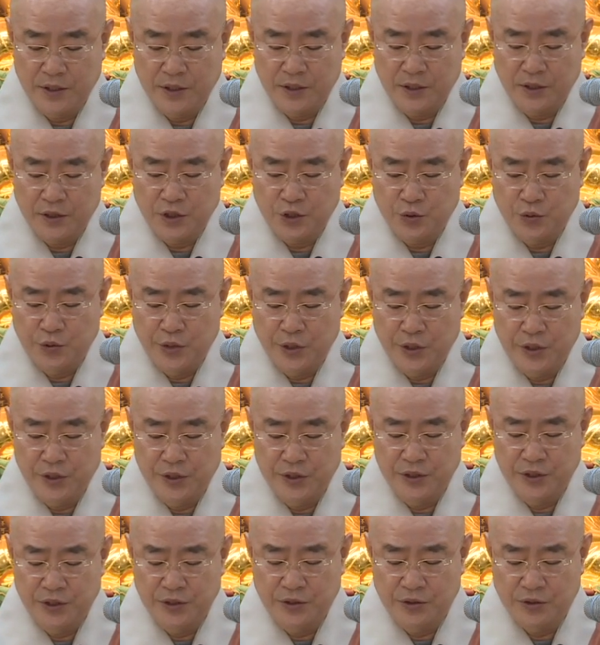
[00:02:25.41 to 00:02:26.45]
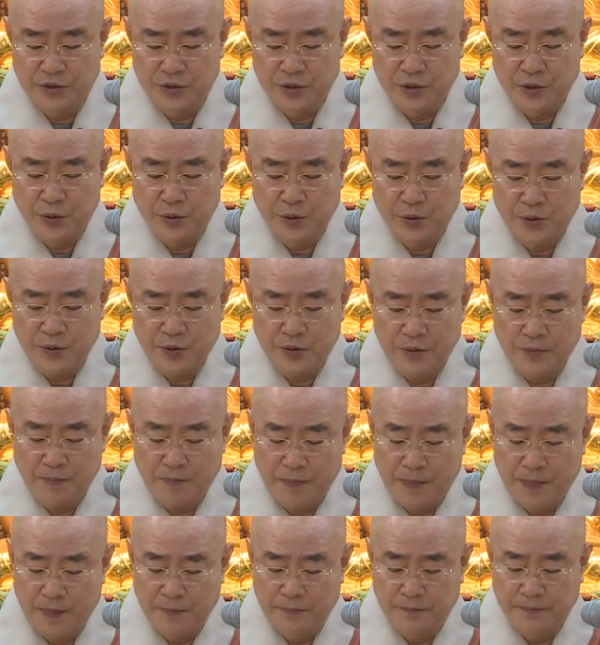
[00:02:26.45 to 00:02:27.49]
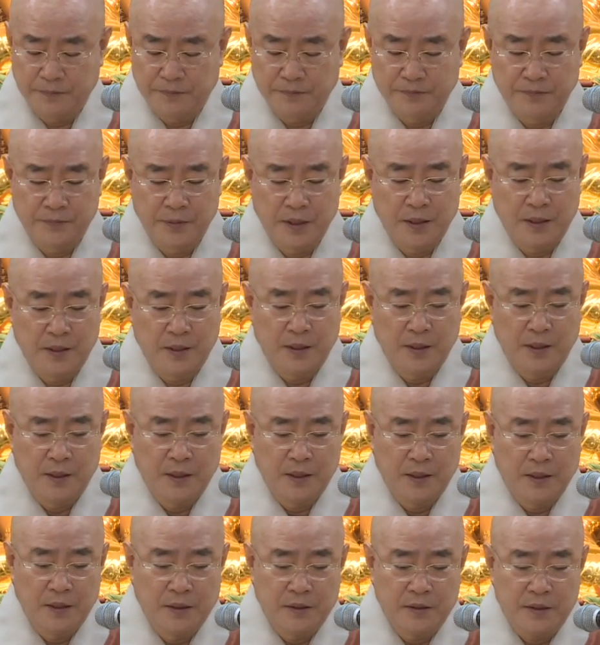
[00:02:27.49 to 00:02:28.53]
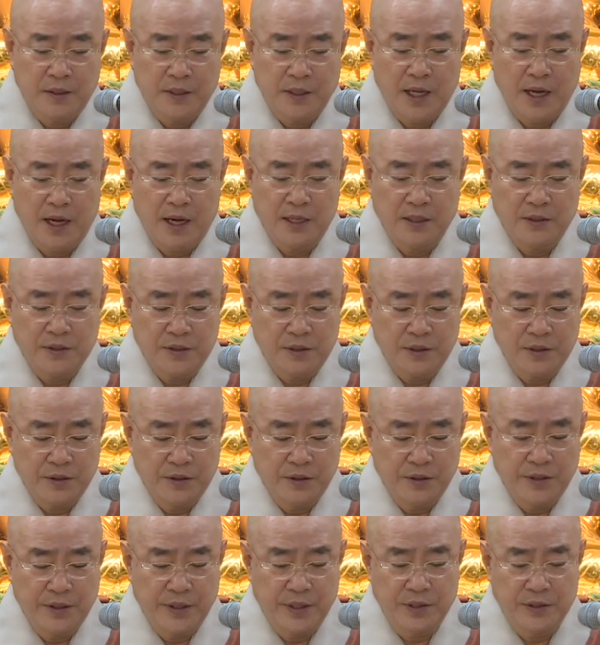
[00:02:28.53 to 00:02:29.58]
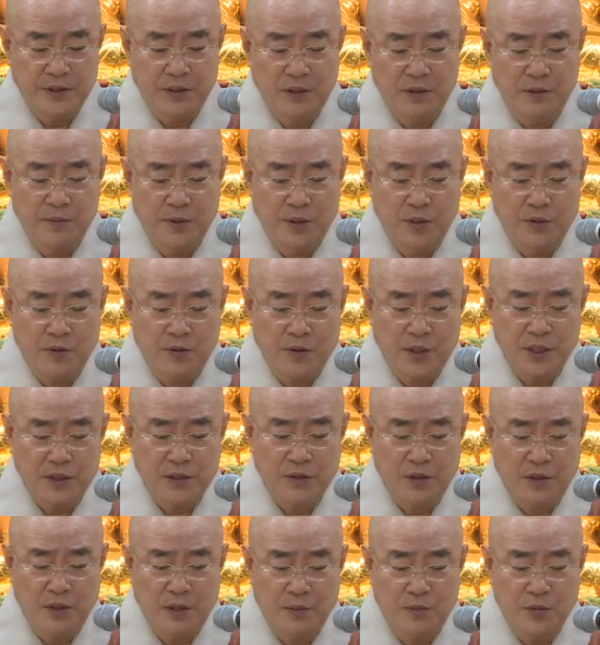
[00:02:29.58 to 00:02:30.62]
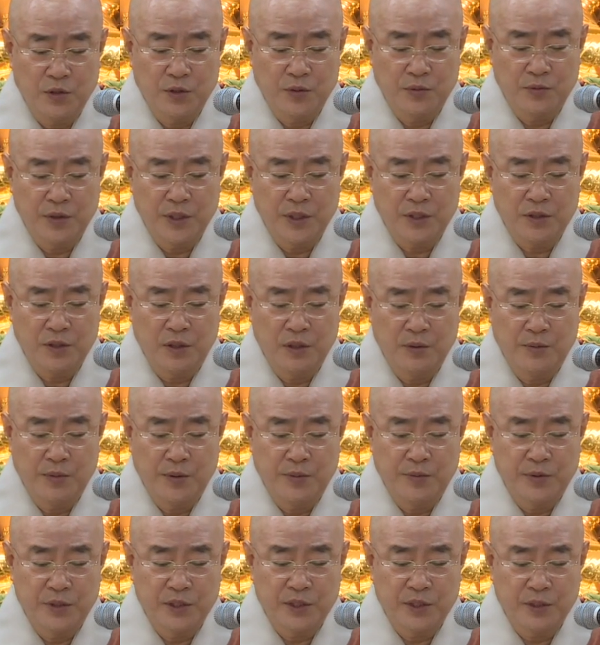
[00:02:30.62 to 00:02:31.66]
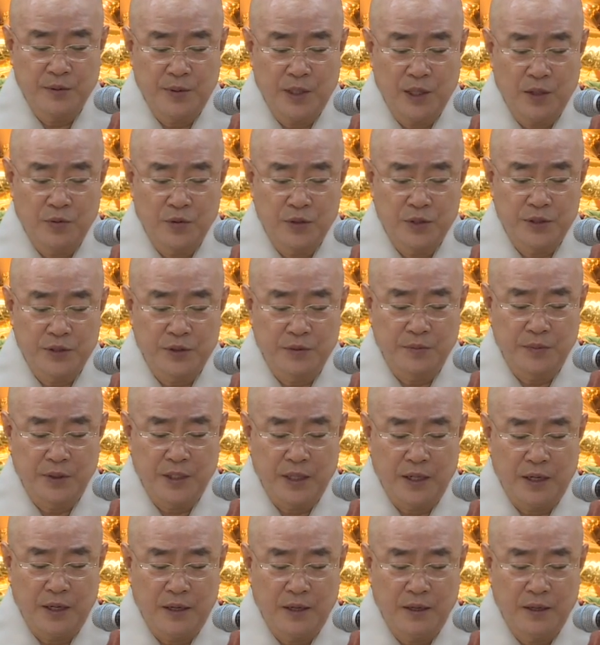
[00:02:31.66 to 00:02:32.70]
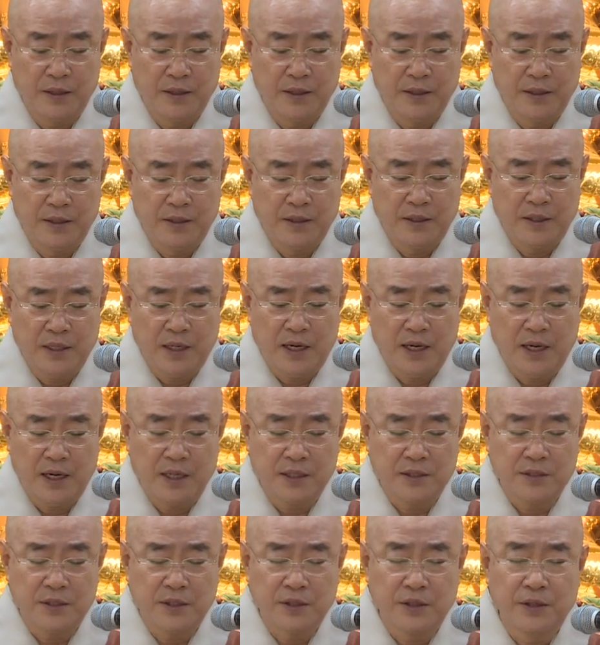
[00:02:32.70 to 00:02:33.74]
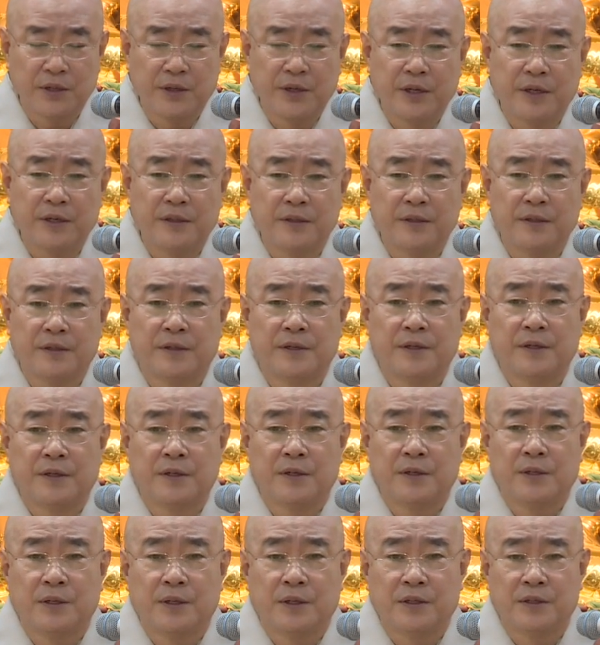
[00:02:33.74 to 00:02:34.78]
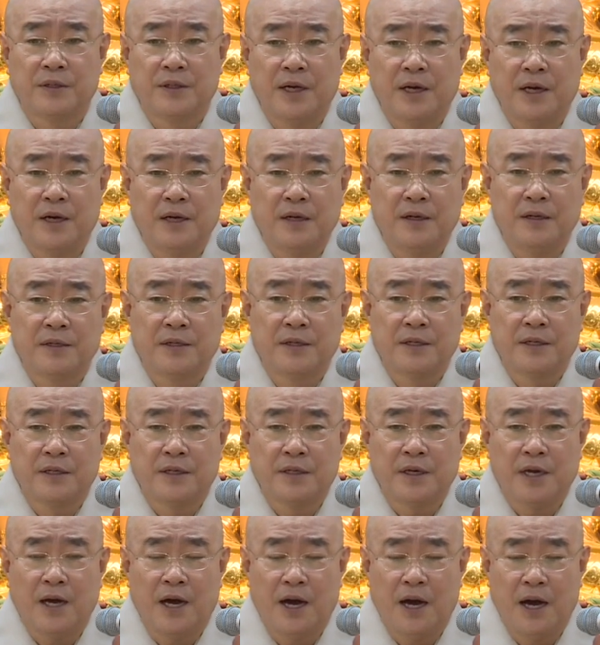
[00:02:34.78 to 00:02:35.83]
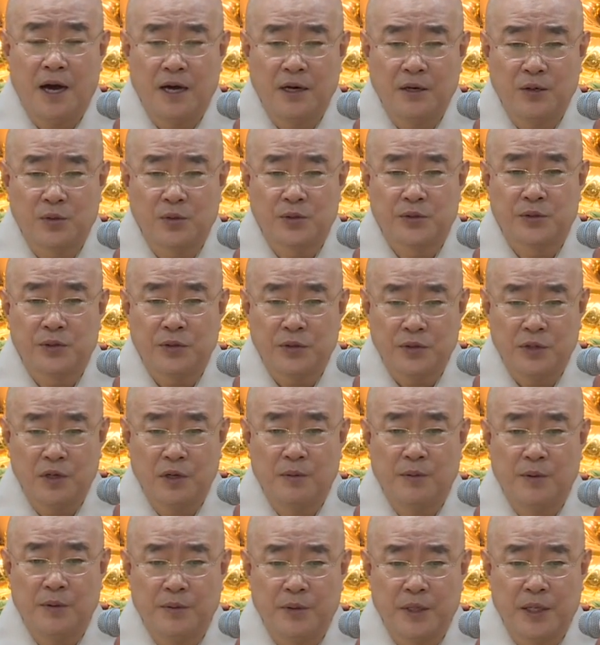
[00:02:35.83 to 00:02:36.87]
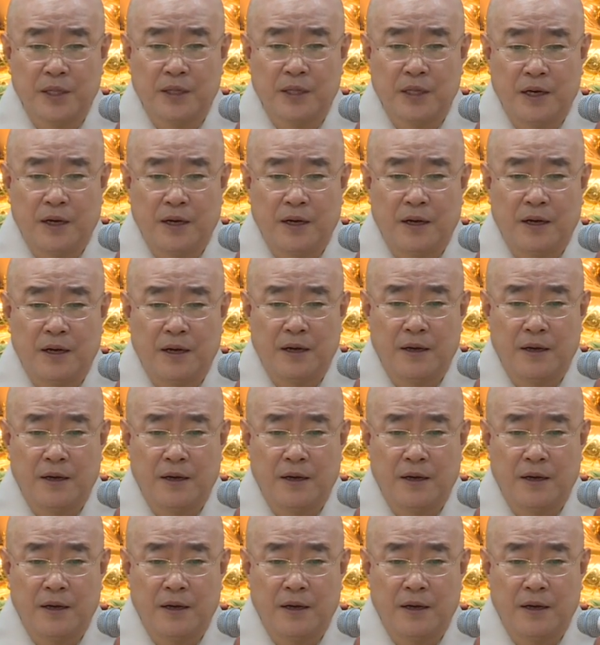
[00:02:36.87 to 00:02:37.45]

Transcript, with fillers: 이것이 죄를 짓는 것이요. 음. 자, 향정열의 설법과 소가모니불의 설법을 지금 하고 있습니다. 향적 열애는 그냥 향으로서 설법을 한다.